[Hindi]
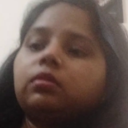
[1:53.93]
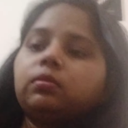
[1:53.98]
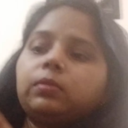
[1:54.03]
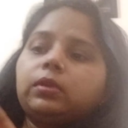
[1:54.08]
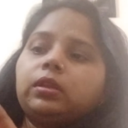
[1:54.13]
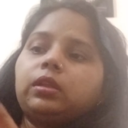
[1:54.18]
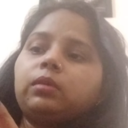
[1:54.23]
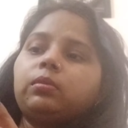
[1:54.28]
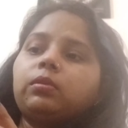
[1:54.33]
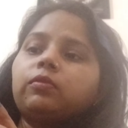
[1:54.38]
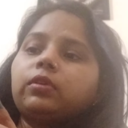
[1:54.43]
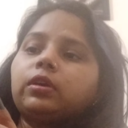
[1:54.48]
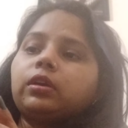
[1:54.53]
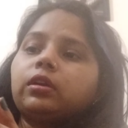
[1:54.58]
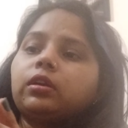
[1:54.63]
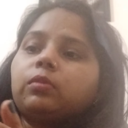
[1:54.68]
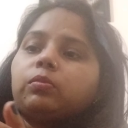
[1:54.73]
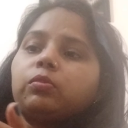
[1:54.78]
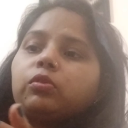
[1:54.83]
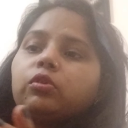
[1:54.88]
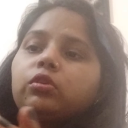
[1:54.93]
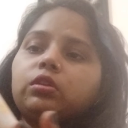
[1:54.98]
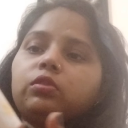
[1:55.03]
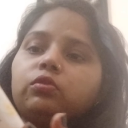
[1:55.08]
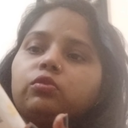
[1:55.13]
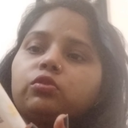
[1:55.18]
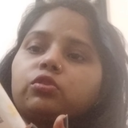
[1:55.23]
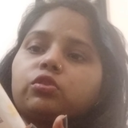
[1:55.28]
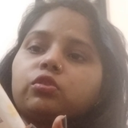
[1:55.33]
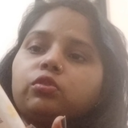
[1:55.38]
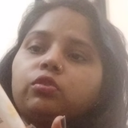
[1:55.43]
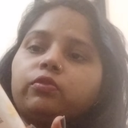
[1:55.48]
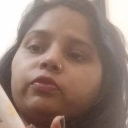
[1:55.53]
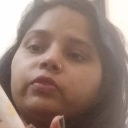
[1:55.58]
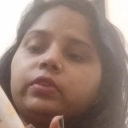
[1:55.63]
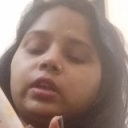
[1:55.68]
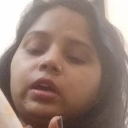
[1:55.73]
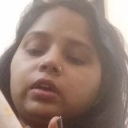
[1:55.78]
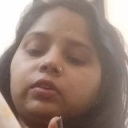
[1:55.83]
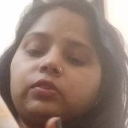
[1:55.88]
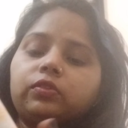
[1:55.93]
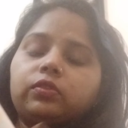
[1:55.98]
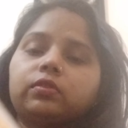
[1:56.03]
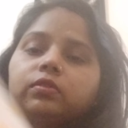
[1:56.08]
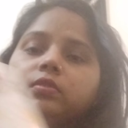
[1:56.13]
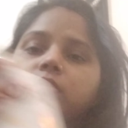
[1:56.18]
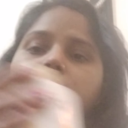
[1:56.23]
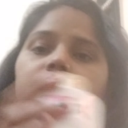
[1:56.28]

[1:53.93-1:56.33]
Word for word: मैंने मंगवाया है बॉडी लोशन ऑफ लक्स